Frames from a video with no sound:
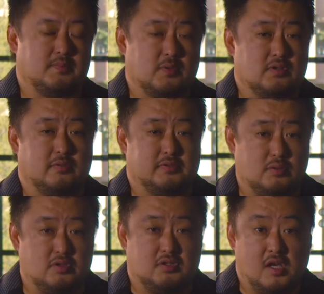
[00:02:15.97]
исполнительного
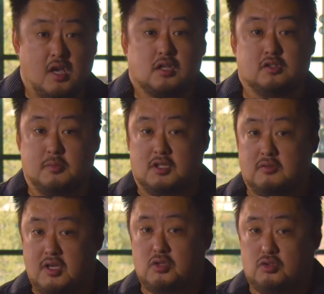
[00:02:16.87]
продюсера, кроме
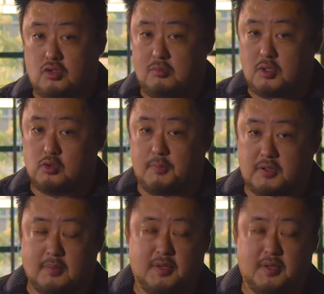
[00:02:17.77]
этого я еще не имел опыта.